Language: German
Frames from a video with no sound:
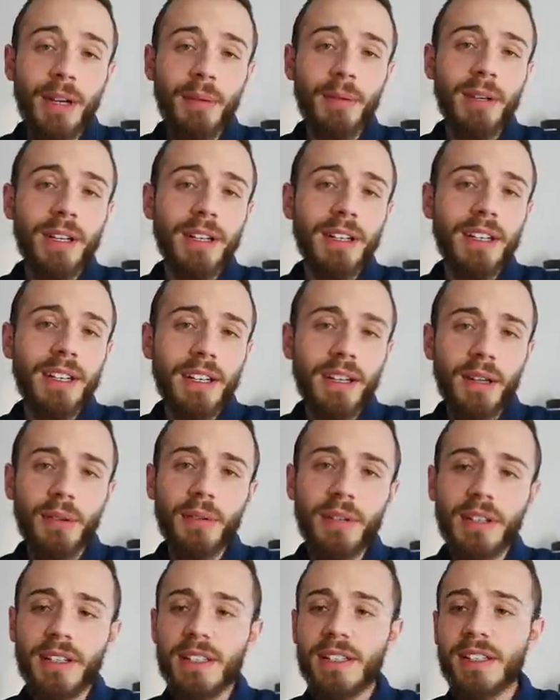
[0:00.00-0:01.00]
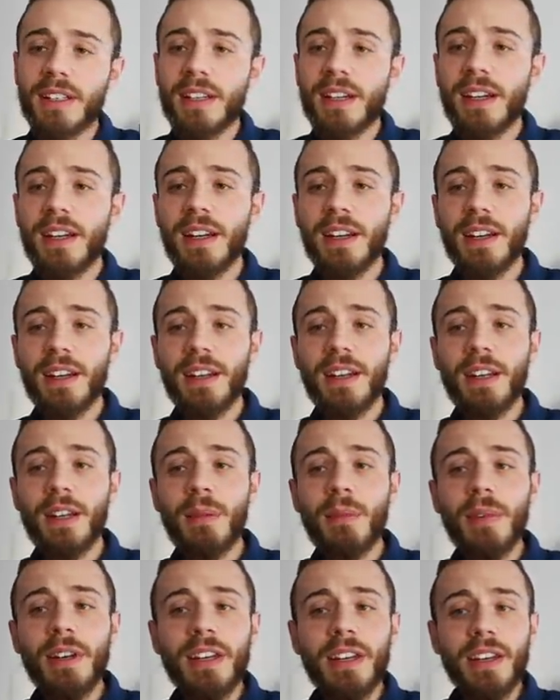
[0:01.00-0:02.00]
dann genau das,
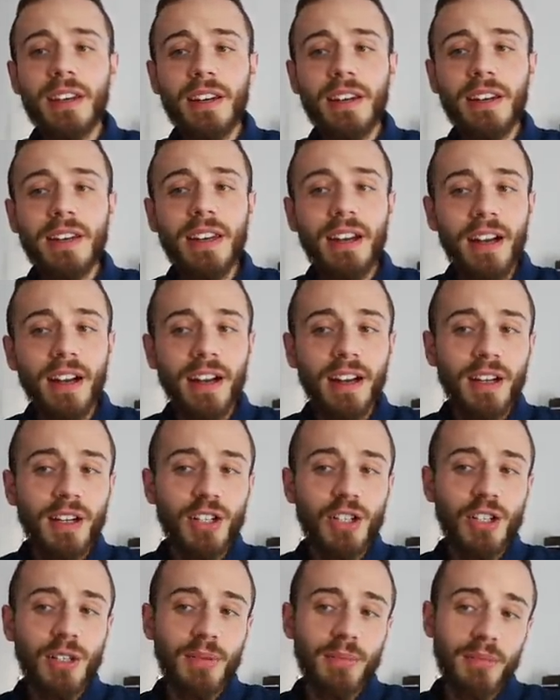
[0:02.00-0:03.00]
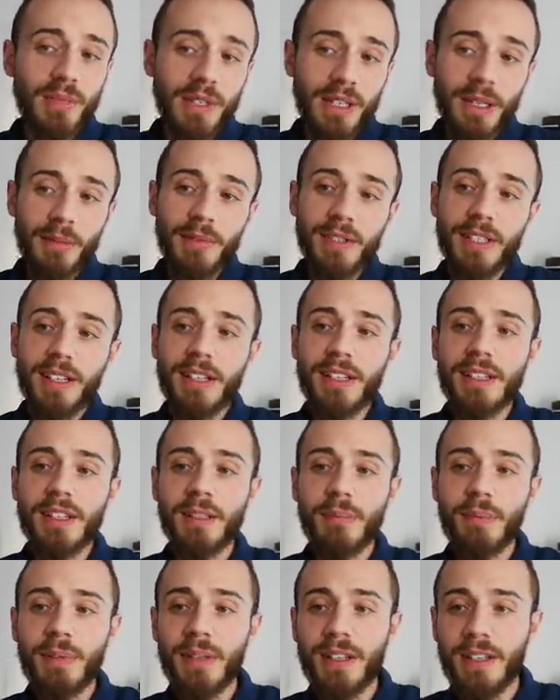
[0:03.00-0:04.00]
nämlich der Arsch mit dem
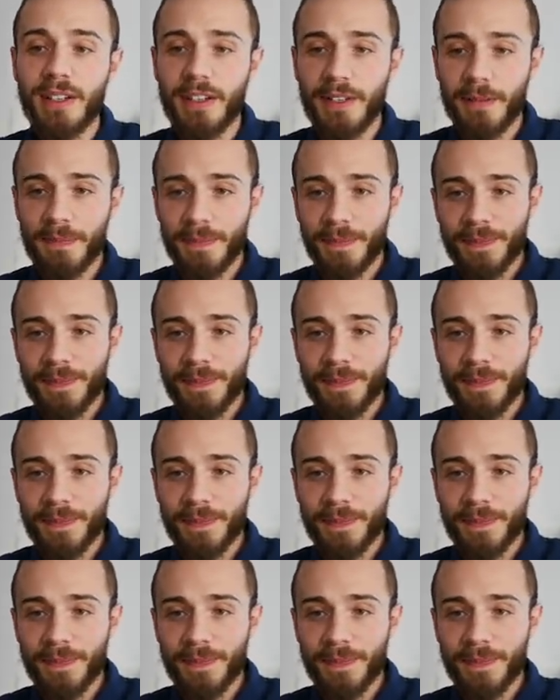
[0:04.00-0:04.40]
Sexappeal.